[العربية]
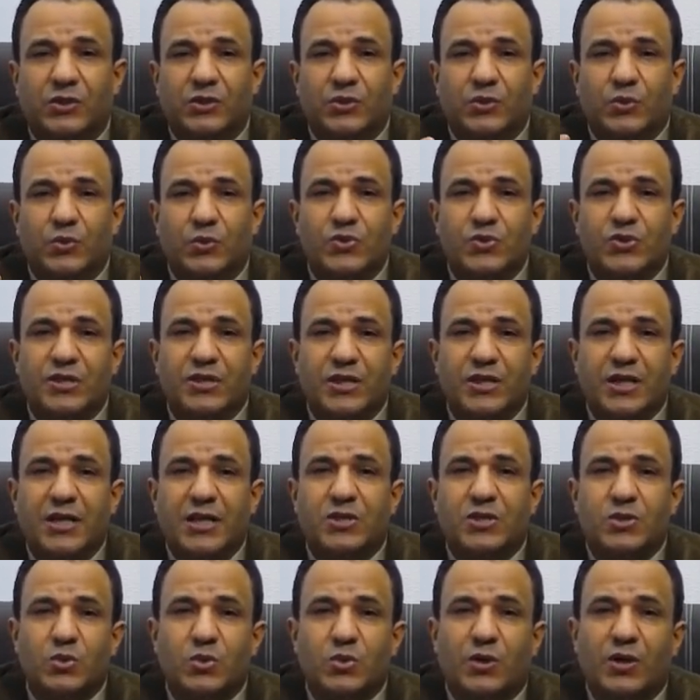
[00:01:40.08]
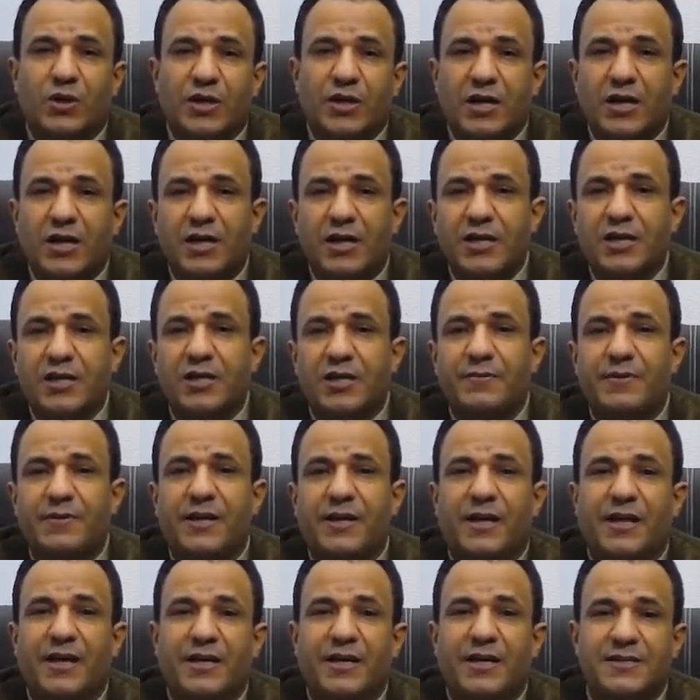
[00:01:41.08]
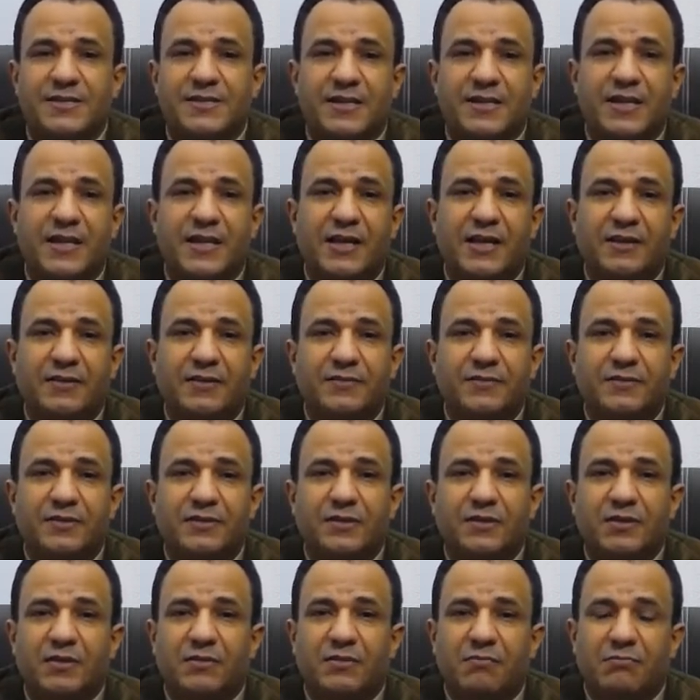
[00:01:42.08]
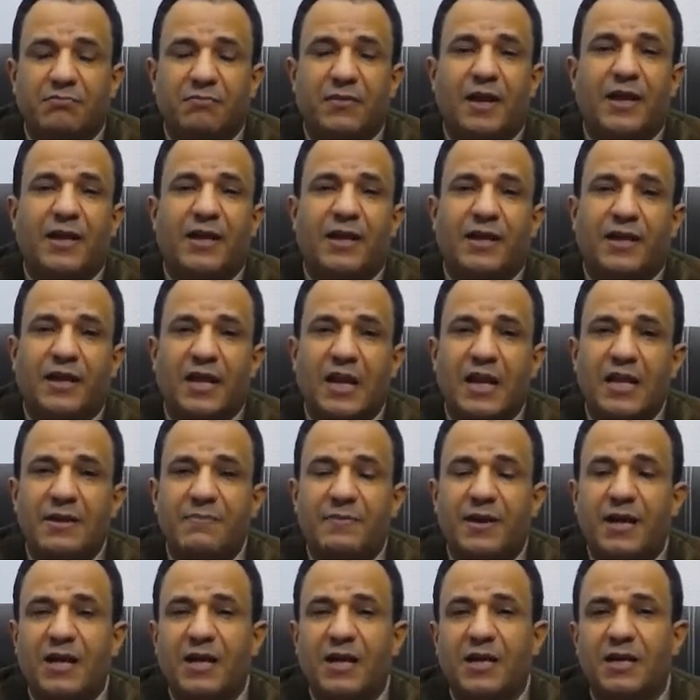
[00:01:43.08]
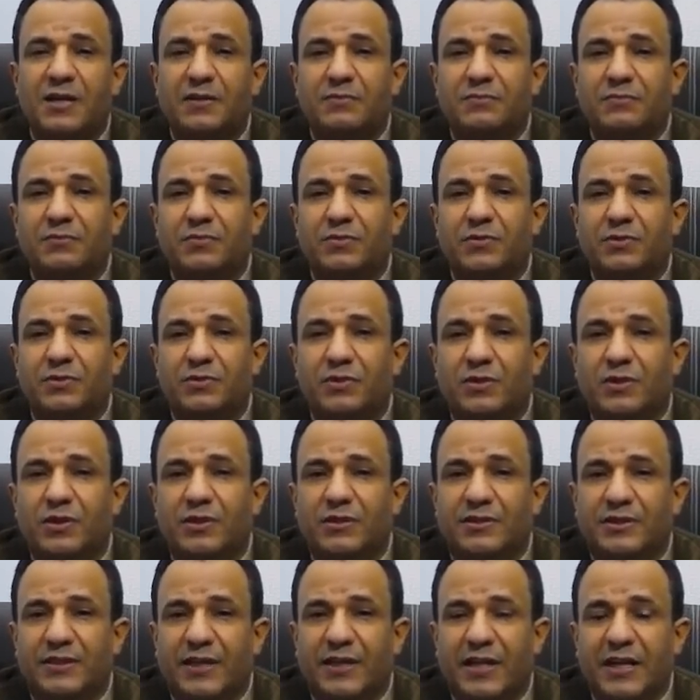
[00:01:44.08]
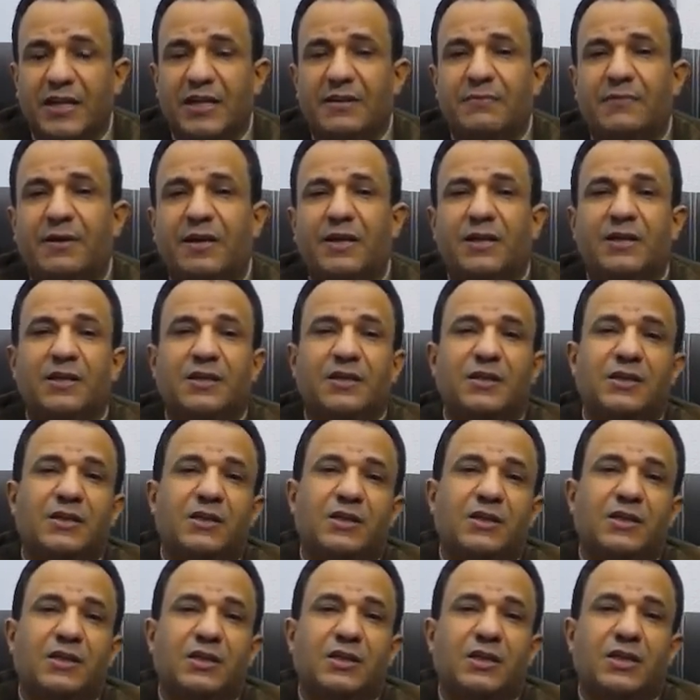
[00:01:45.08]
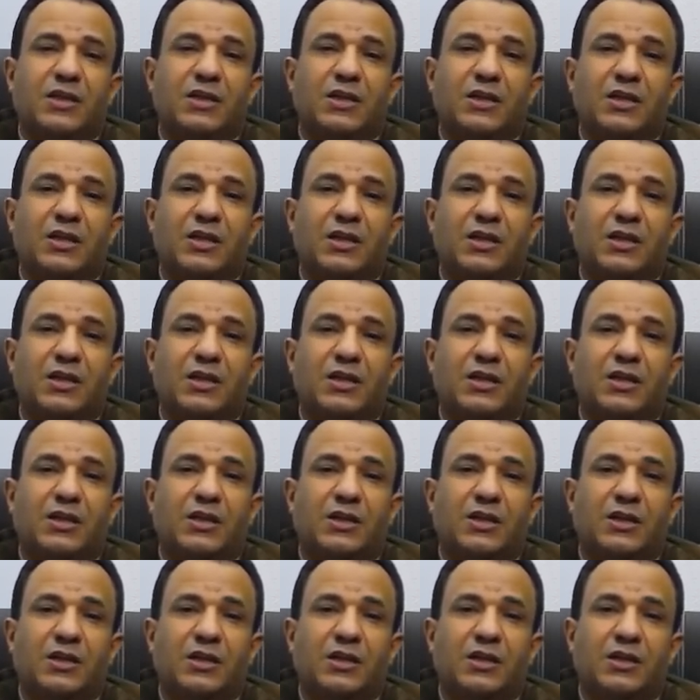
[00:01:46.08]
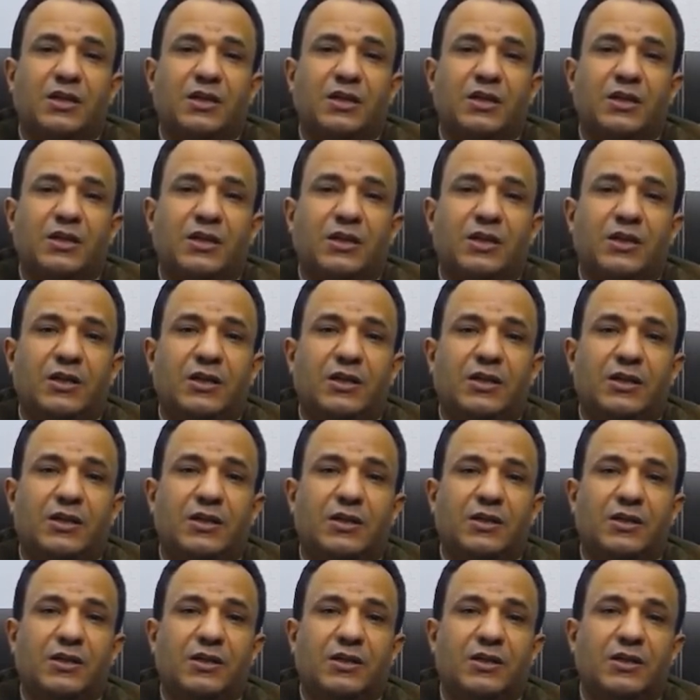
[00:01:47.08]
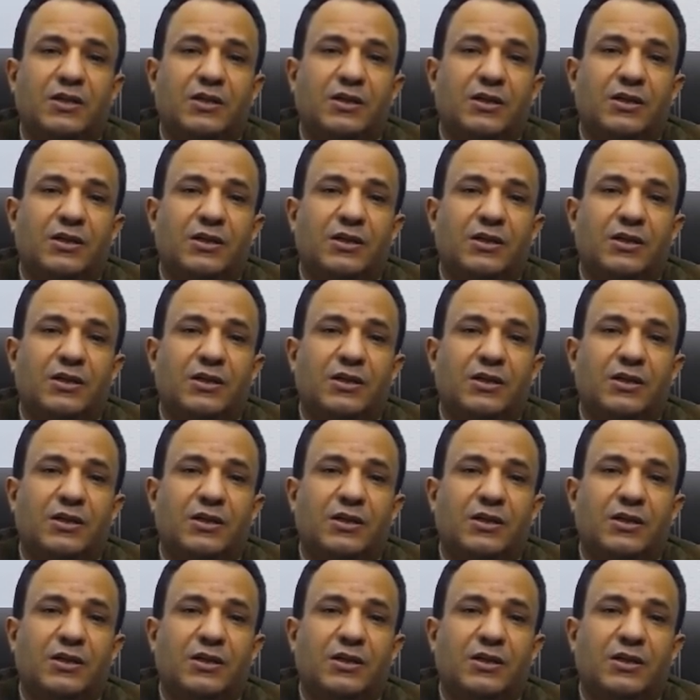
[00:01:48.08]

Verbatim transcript: جزئيات صغيرة يجي منها أسئلة معنى كلمة مضاد كلمة آه،